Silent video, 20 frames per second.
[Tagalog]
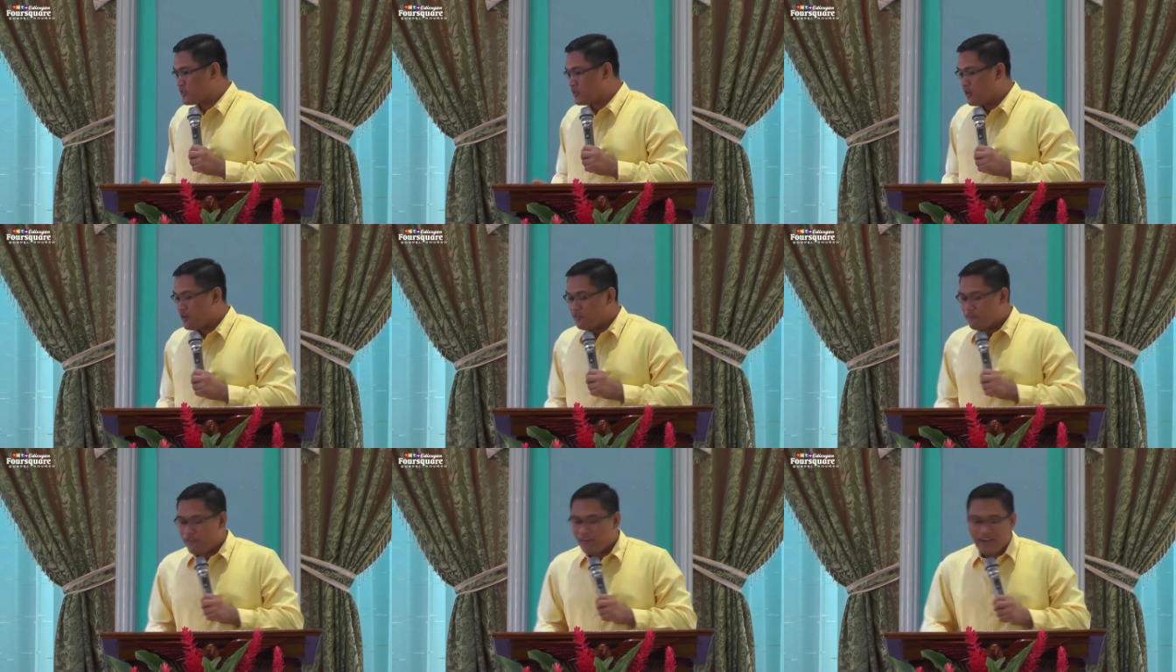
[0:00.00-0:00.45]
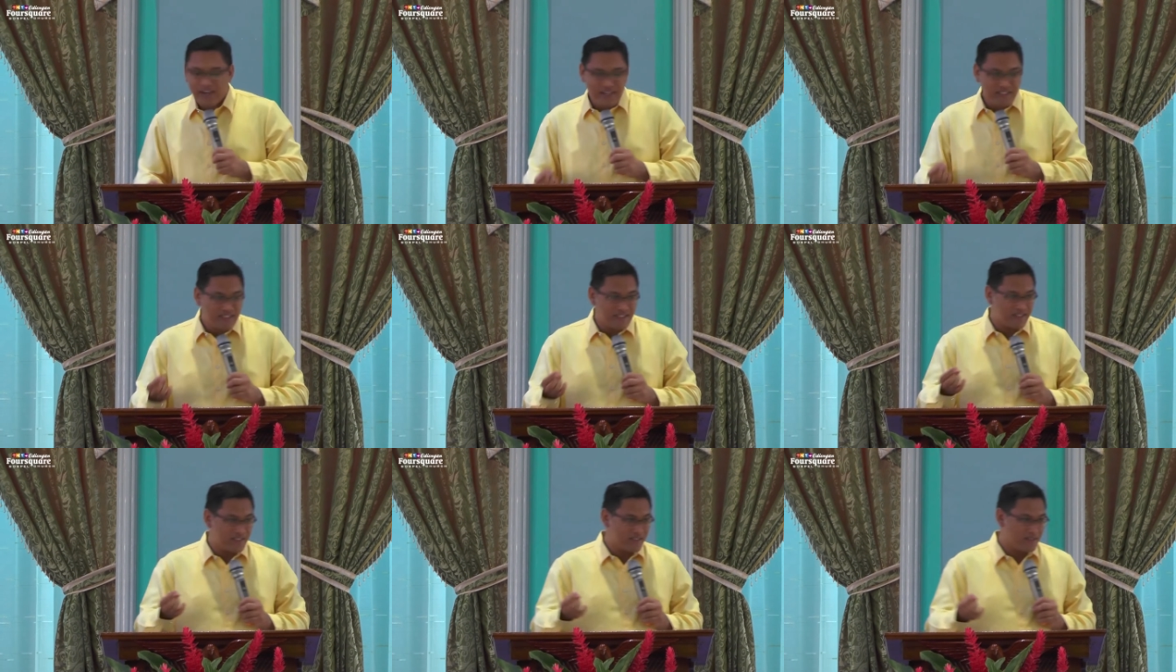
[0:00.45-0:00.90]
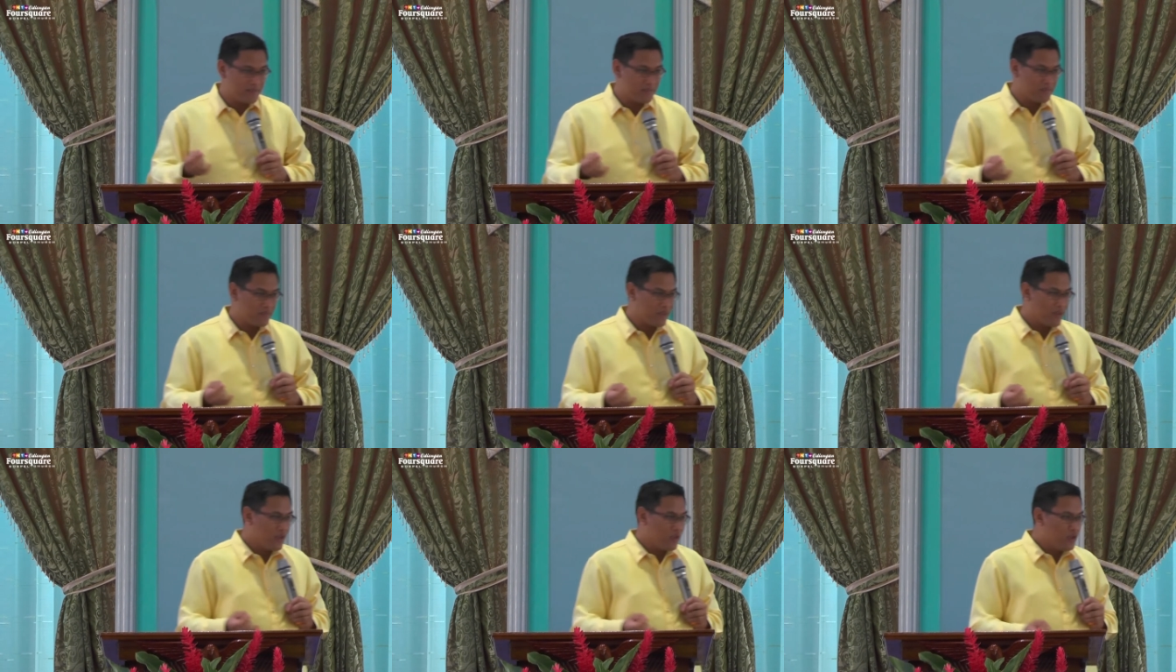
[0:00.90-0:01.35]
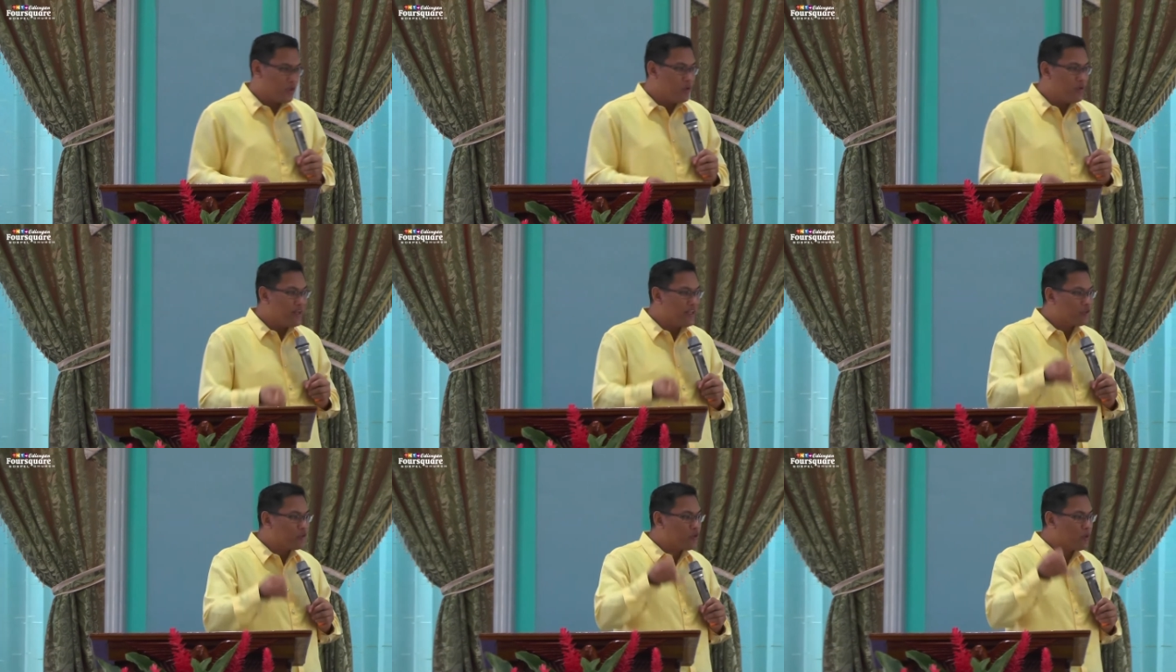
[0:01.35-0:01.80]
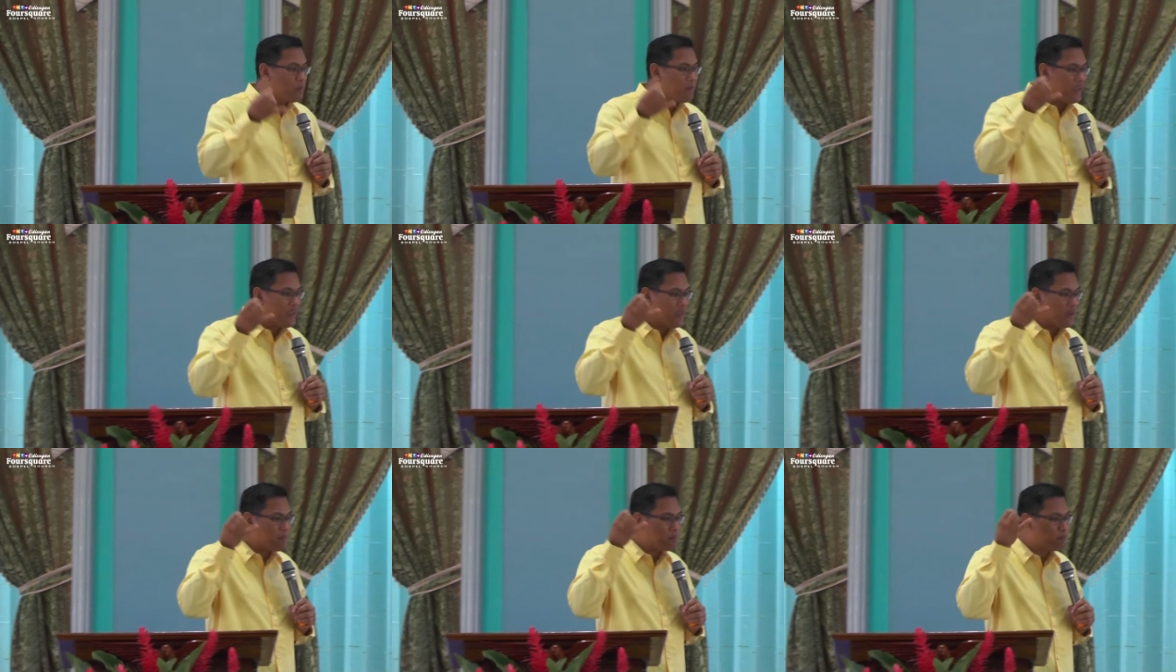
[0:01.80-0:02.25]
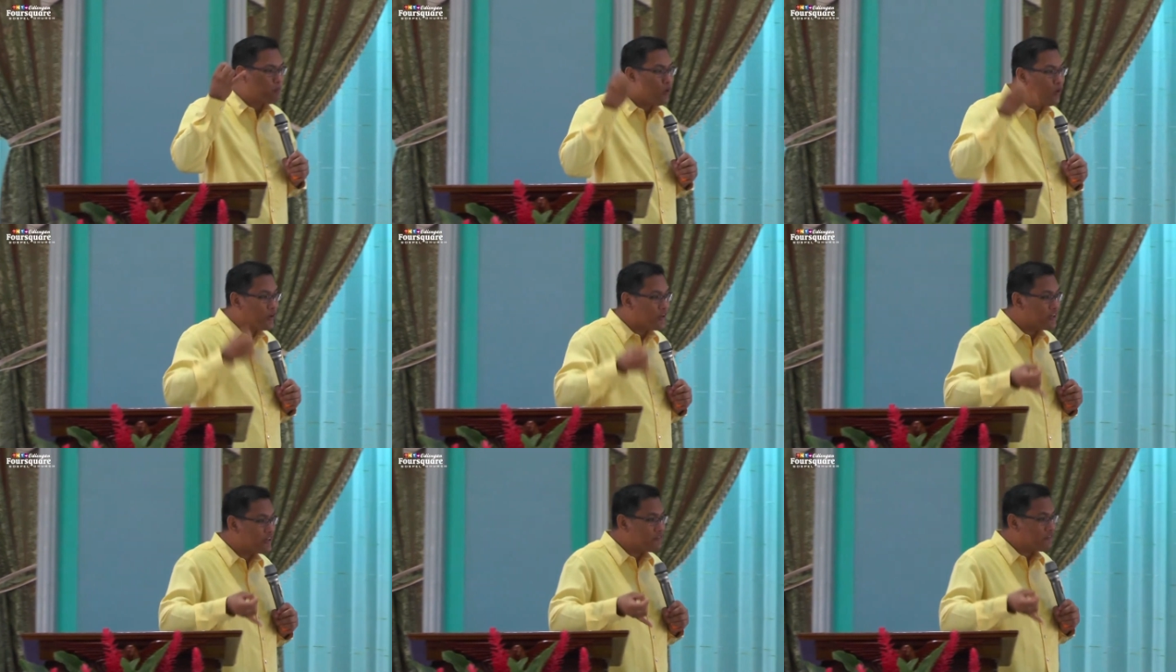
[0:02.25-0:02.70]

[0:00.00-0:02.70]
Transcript: First, you need to be born